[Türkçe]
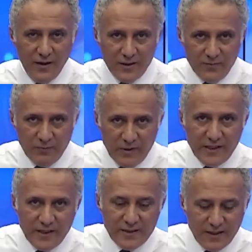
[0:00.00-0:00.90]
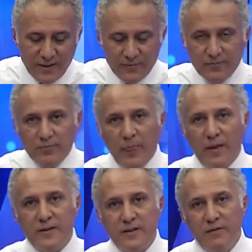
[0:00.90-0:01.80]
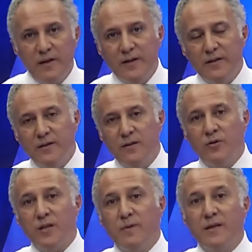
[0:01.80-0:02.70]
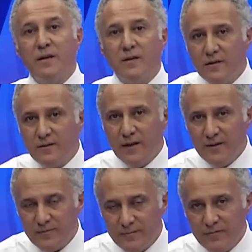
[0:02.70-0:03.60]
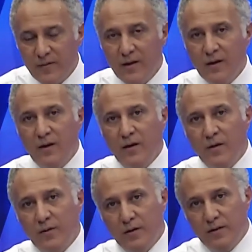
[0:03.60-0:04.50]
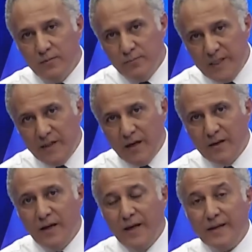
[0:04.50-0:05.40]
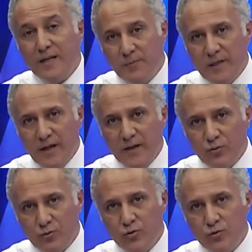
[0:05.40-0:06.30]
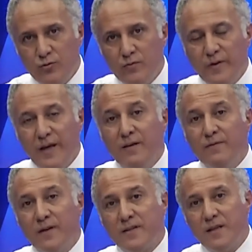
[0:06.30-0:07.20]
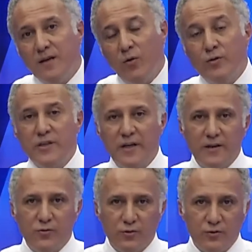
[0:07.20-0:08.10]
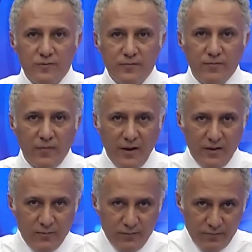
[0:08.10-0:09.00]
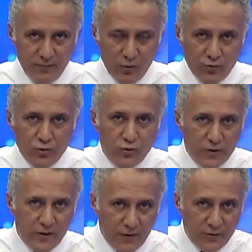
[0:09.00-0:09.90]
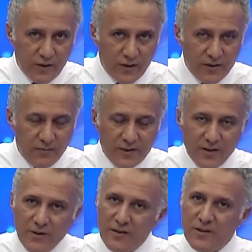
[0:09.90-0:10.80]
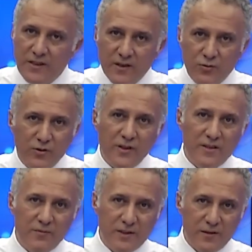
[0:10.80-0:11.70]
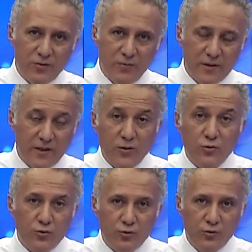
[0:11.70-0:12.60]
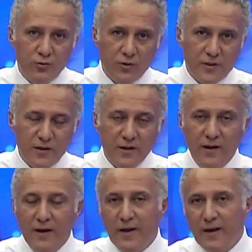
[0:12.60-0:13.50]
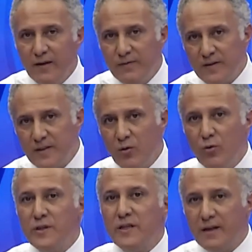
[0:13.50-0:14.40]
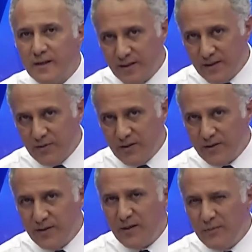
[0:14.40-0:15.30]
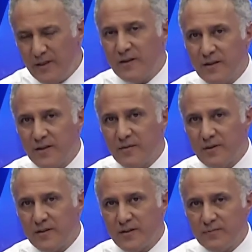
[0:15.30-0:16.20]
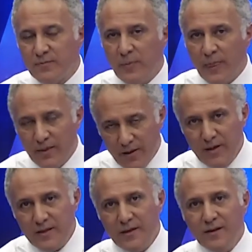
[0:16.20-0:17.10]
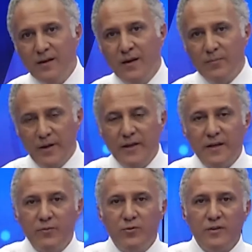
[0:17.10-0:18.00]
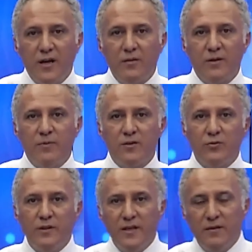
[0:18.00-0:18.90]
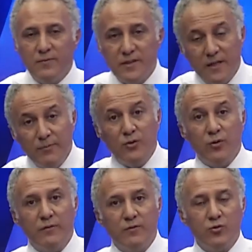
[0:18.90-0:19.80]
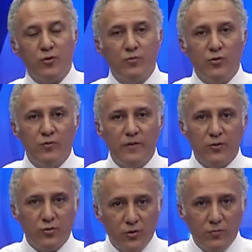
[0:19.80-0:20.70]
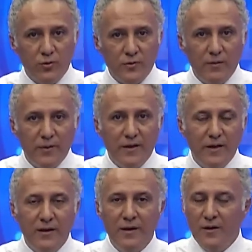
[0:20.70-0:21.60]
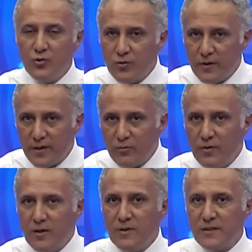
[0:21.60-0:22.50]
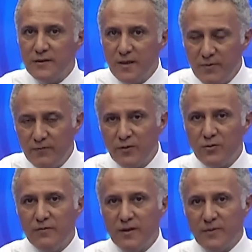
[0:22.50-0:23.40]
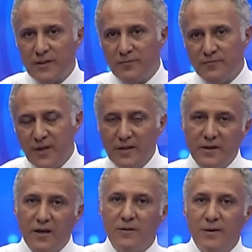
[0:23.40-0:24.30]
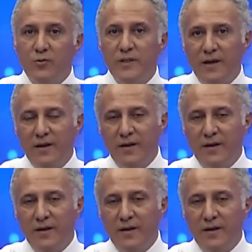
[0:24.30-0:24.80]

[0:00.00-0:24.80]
Şimdi bir kere zaten size verilen yönetmelik hakkında bir ayla en az bir ay 30 gün ve en fazla 12 ay diyor. Yani 30 günlük de fatura kesebilirsin ama 28 günlük kesemezsin diyor mesela. En az 30 günlük olacak. En fazla da 12 aylık kesebilirsin. Yani bir yıllık kesebilirsin. Demek ki ben her ay bunu takip etmek zorunda değilim. Senin bir görevin, sorumluluğun var. O sorumluluk ne? Bana şu kadar kullanmışsın deyip bir fatura vermek. Yani takip et öde.